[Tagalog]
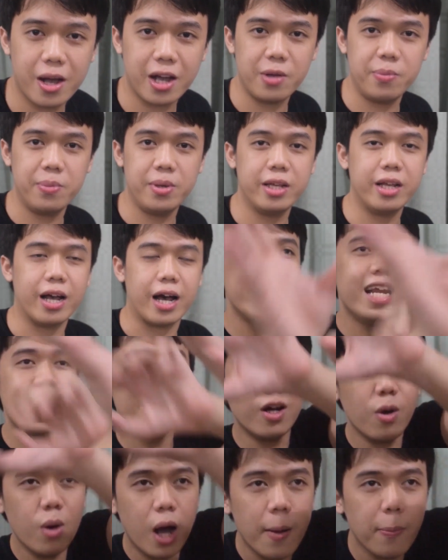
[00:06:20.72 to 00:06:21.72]
mga kaibigan.
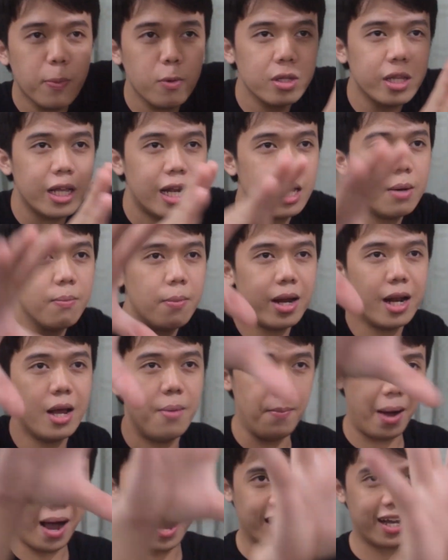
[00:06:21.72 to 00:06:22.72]
Ginagawa po nilang
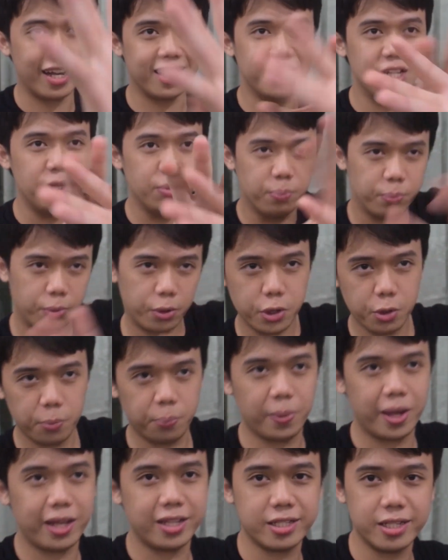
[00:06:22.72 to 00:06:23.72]
malamagazin po yung
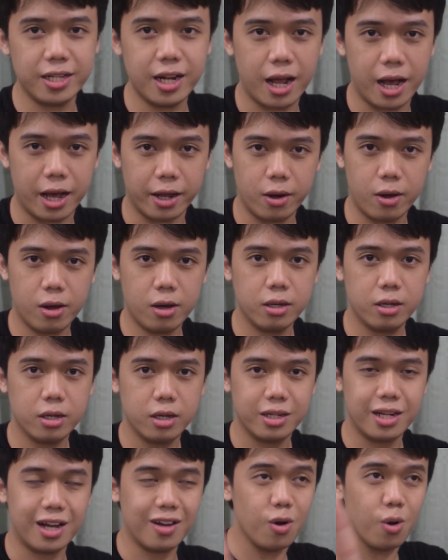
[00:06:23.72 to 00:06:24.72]
plates nila no,
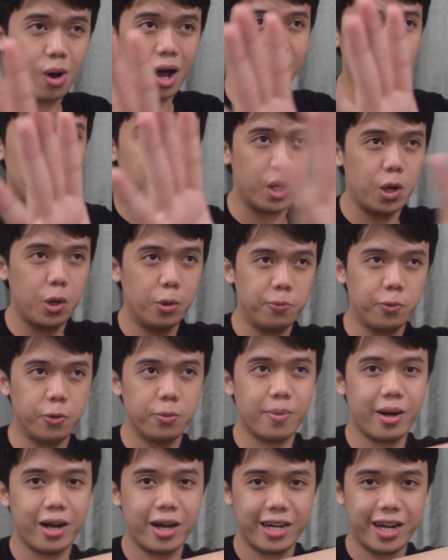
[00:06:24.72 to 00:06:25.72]
na kung ano-ano po
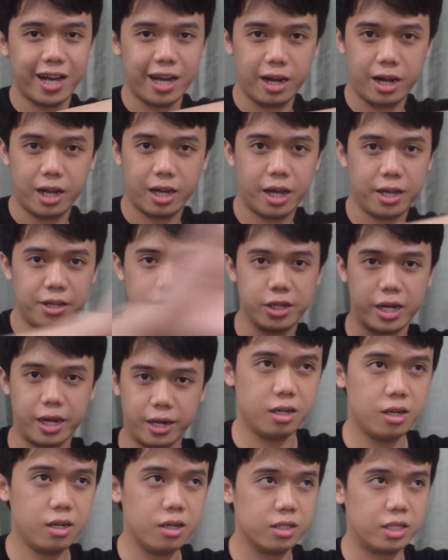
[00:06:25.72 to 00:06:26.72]
mga nakalagay
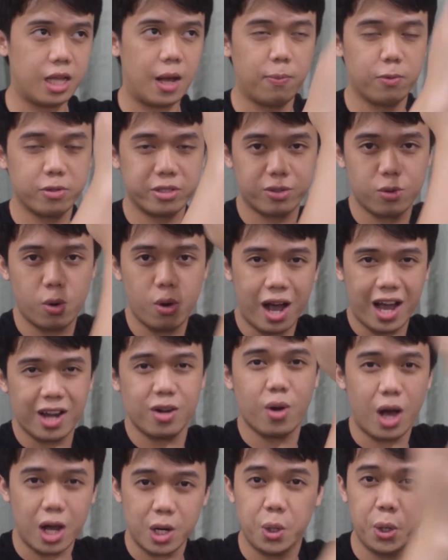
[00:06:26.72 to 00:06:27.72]
dyan. Ha? Tapos kung
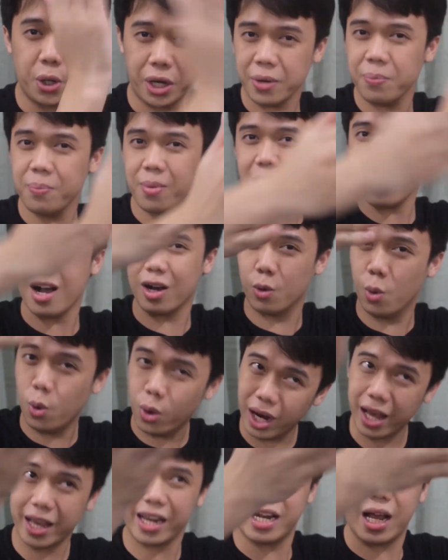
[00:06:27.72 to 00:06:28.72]
ano-ano rin mga
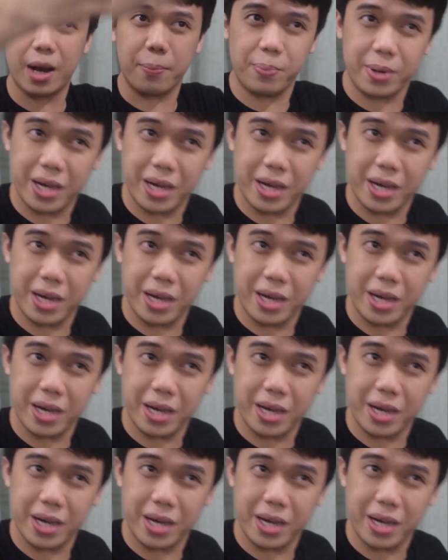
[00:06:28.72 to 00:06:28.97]
kulay na